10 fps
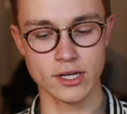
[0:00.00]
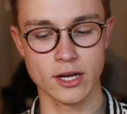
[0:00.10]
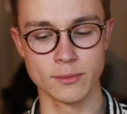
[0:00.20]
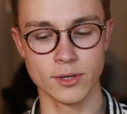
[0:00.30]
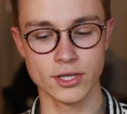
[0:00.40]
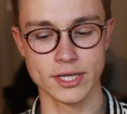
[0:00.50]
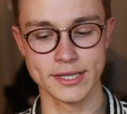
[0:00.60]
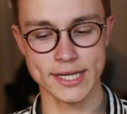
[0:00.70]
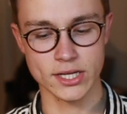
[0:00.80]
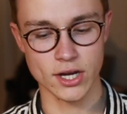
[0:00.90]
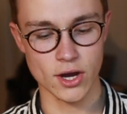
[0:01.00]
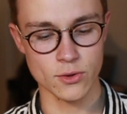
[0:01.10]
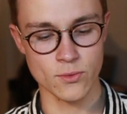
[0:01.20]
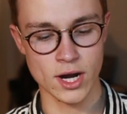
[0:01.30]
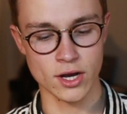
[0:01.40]
la commande
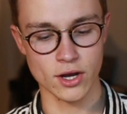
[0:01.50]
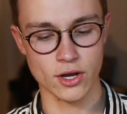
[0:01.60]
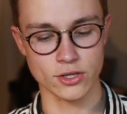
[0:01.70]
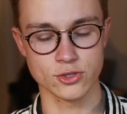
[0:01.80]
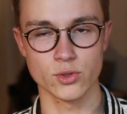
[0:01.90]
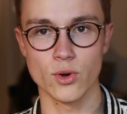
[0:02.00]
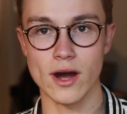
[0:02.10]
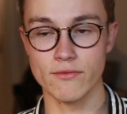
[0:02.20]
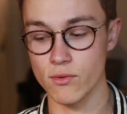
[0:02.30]
décor ou alors quand tu auras